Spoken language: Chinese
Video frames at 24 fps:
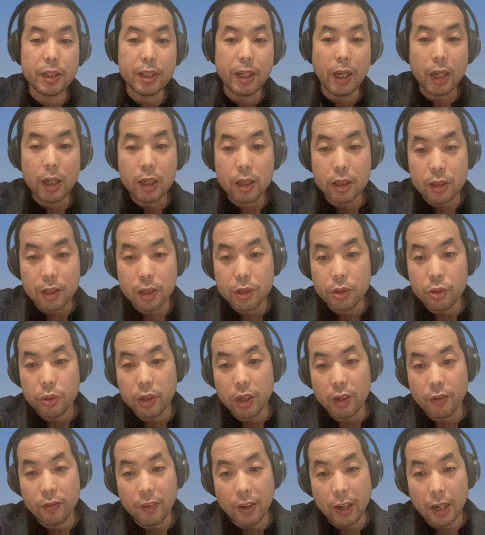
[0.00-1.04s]
业，严格的
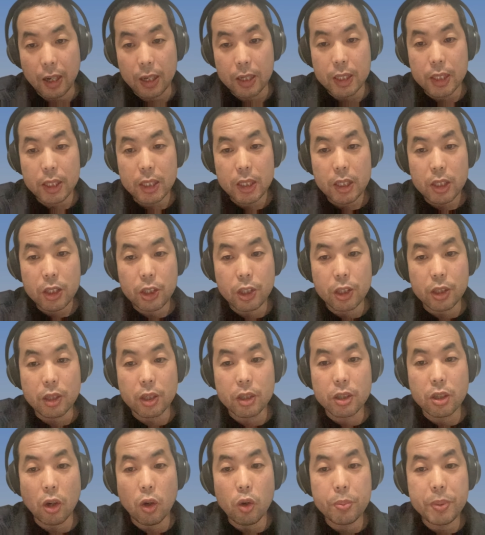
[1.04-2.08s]
就业法使
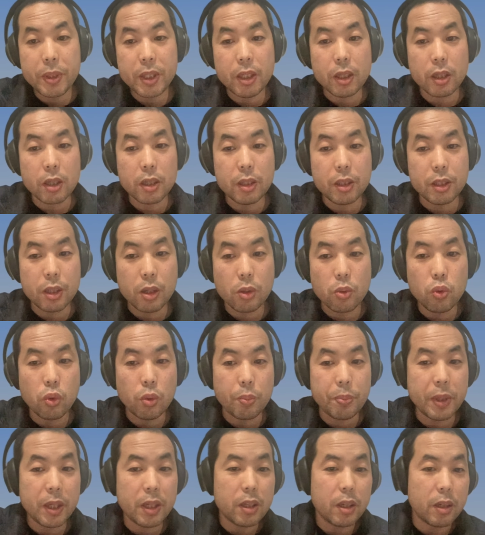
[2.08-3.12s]
得招聘和解
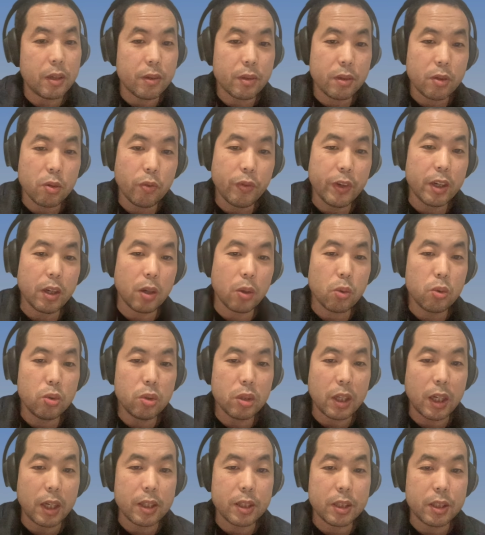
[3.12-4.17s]
雇变得都非常
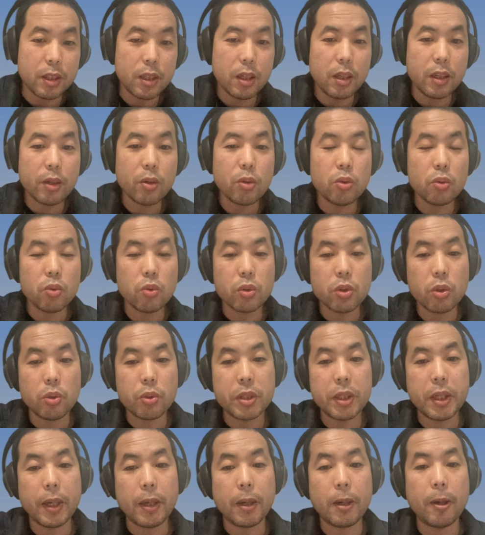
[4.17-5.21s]
困难，企业灵活度
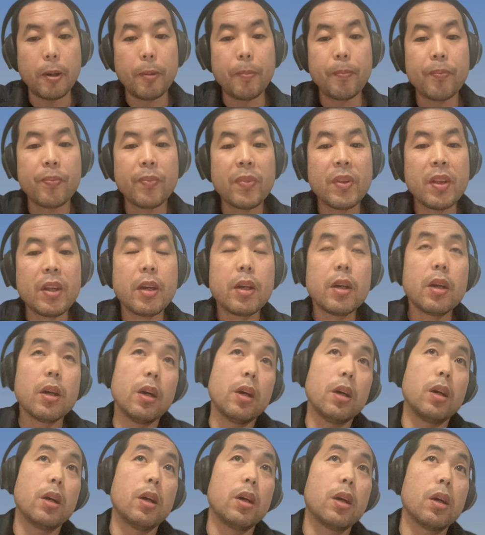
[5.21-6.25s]
受限啊。
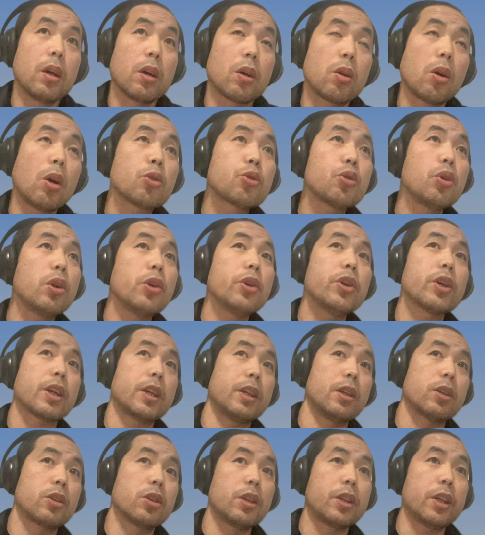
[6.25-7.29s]
呃，高税率
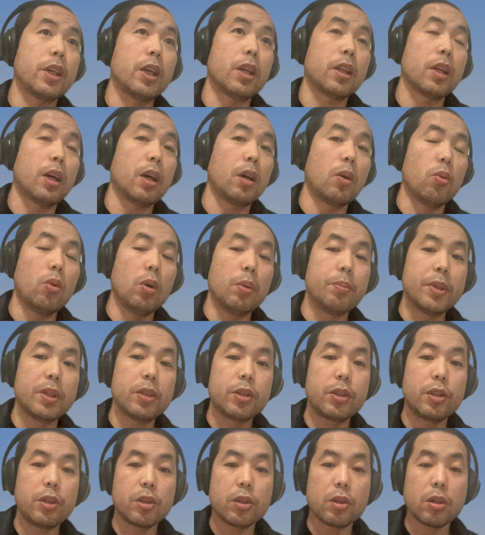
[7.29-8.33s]
肯定是这样的啊。我
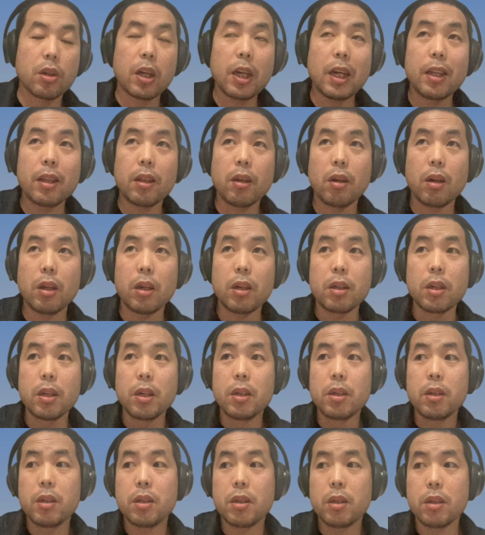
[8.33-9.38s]
们其实看到了
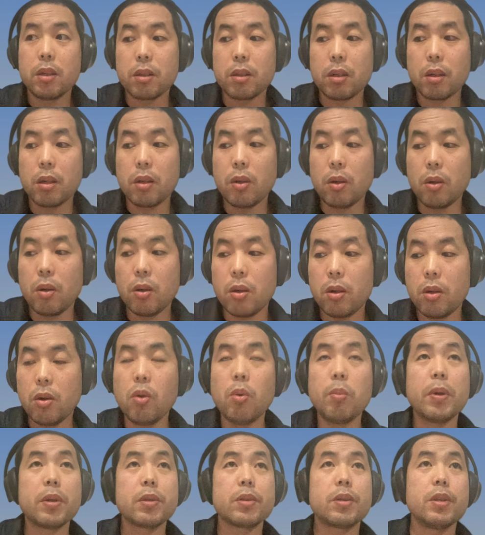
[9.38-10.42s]
整个
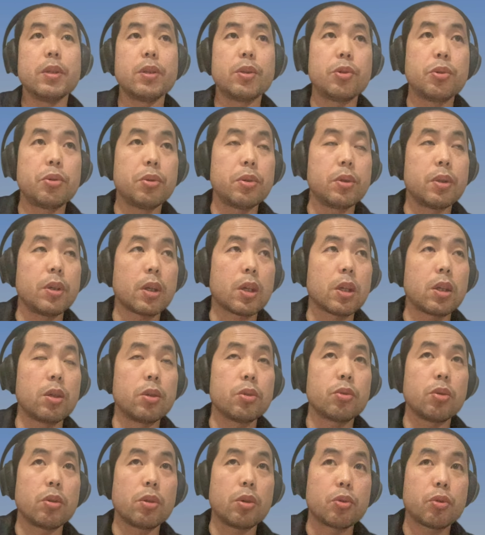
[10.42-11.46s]
欧盟地区的
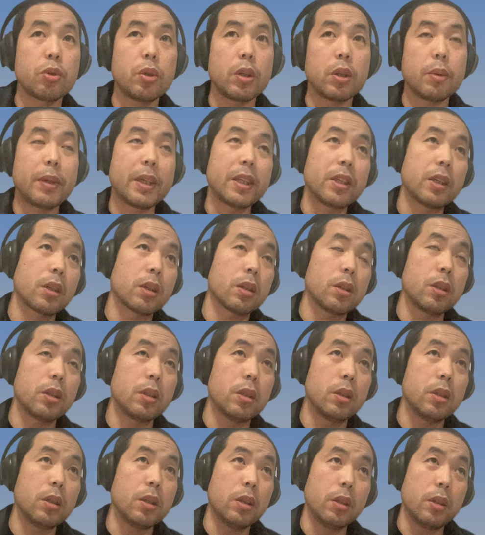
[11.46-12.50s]
个人所得税，对吧？你
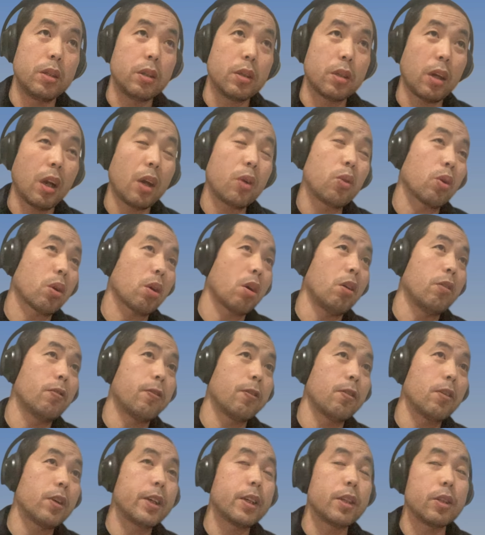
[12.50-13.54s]
你你还有高
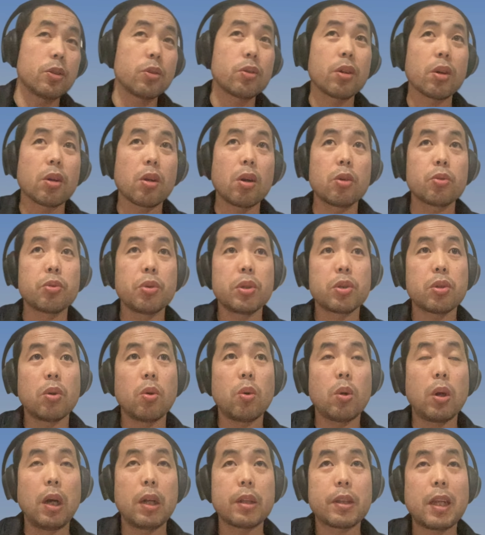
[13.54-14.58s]
福利，你就得高税
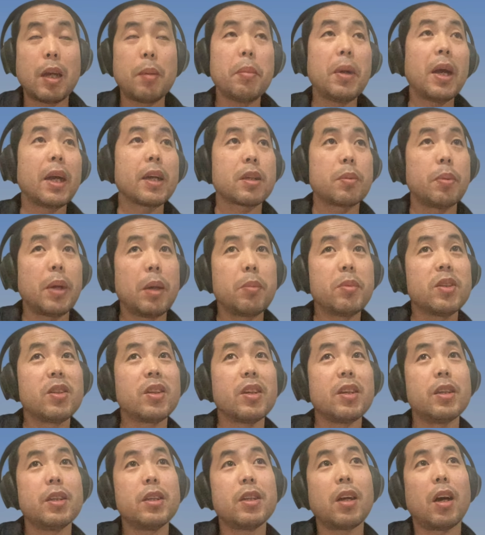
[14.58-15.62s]
收啊。丹麦是排
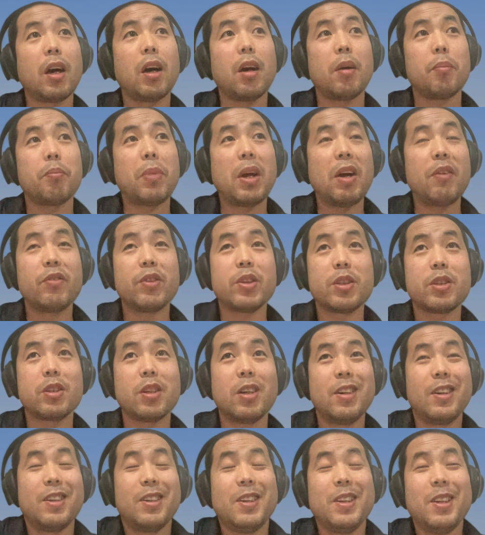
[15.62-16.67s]
名第一的啊，百分之
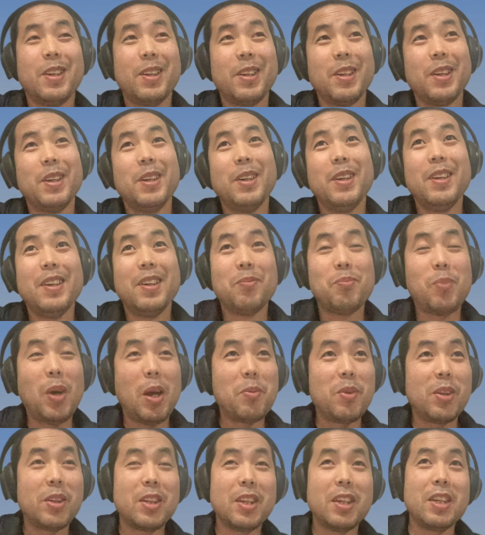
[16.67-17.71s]
九，
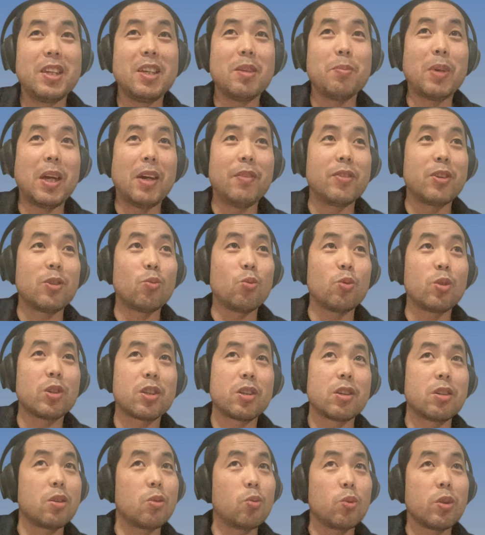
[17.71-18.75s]
排名第一百分之五
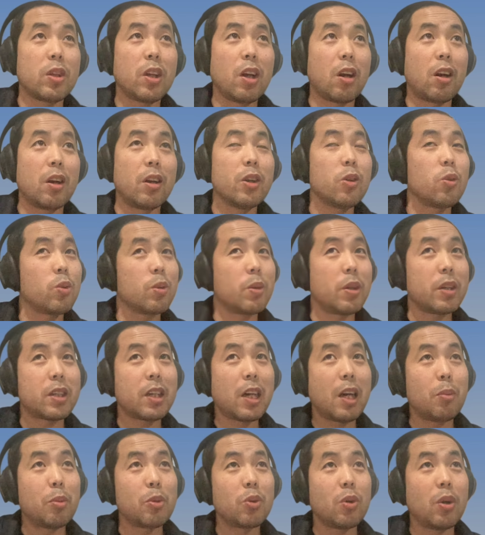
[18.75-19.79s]
十五点六
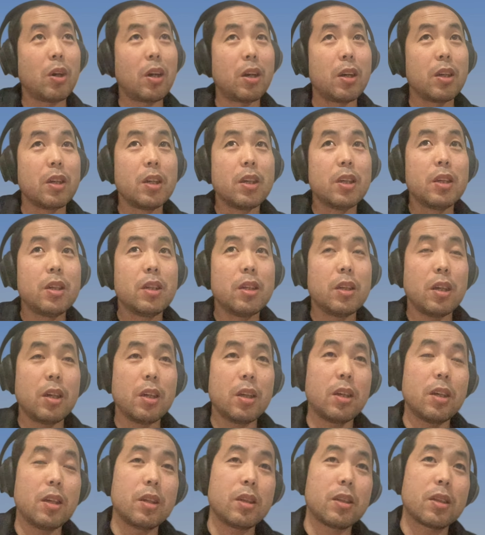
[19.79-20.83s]
的差不多啊，
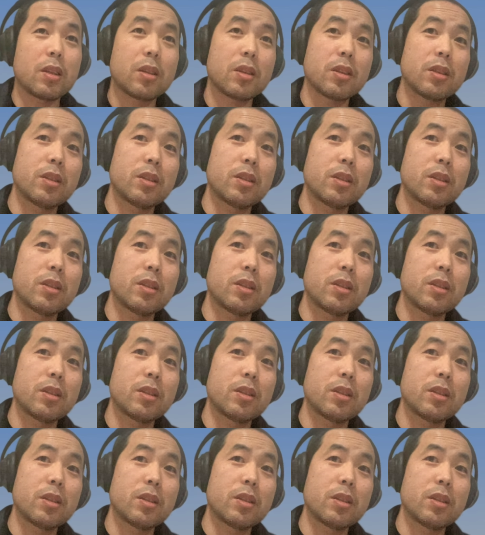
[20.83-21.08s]
呃